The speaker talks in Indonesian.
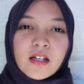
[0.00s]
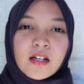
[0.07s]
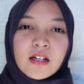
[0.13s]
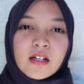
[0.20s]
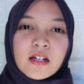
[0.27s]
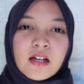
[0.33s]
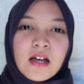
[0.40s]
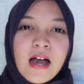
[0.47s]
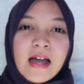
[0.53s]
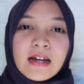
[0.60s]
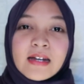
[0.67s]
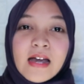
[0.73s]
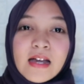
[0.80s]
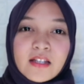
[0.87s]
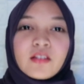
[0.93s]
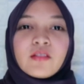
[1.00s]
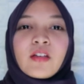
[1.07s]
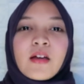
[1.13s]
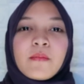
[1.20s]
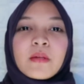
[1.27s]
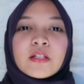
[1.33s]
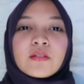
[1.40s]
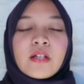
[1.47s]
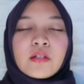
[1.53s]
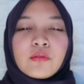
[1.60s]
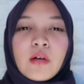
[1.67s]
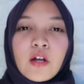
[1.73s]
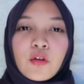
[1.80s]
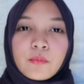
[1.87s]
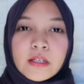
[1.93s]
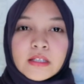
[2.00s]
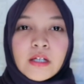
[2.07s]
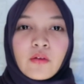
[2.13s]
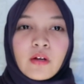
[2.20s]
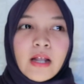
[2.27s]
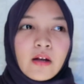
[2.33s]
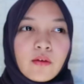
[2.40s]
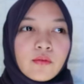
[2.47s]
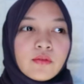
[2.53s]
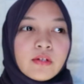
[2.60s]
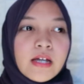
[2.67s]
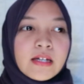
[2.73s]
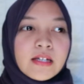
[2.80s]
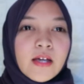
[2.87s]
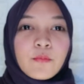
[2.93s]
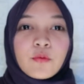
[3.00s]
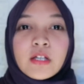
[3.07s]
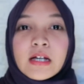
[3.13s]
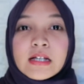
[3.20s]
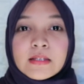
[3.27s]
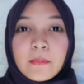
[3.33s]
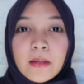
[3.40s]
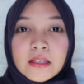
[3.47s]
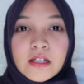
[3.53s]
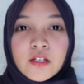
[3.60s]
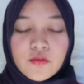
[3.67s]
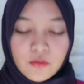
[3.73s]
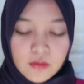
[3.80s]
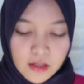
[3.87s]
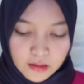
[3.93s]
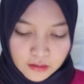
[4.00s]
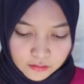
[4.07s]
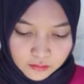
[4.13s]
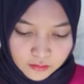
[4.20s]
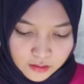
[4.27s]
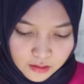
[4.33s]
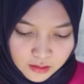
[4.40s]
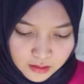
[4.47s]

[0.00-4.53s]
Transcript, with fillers: uh, ada gitu ya maksudnya tuh alumni tahun lalu dan dia punya kesempatan juga gitu